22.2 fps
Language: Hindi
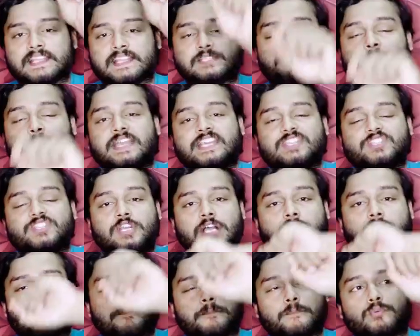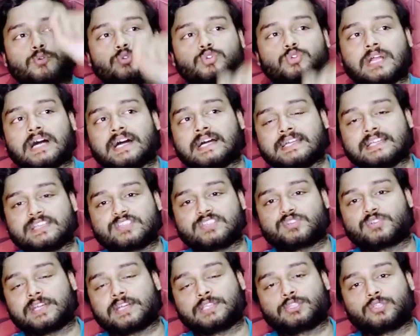इस बीच का पूरा
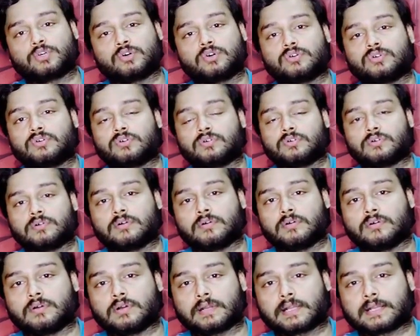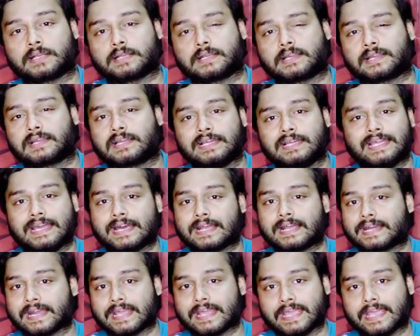हिस्ट्री तो
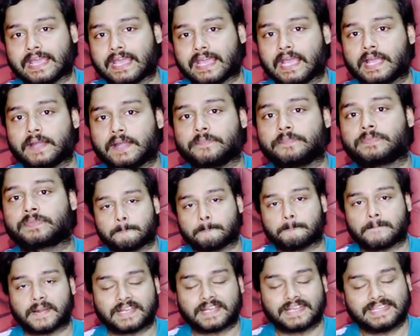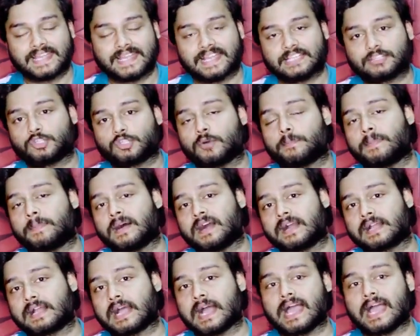क्लियर नहीं है बट ये तो
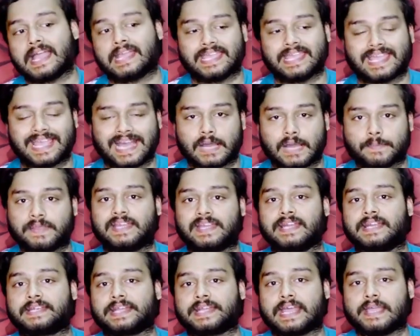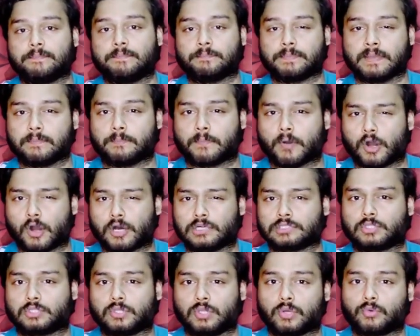पक्का है कि अभी के टाइम पे
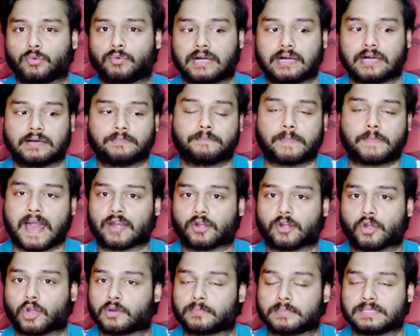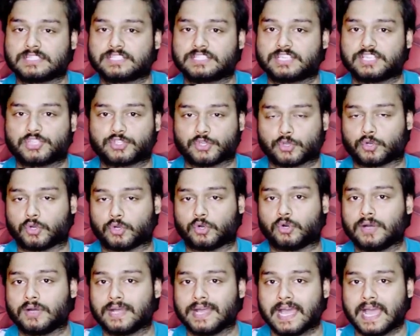बहुत लोग वहाँ पैरानॉर्मल चीजों
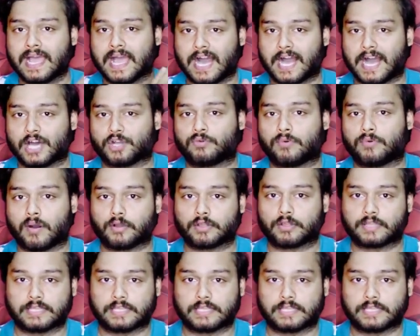को अनुभव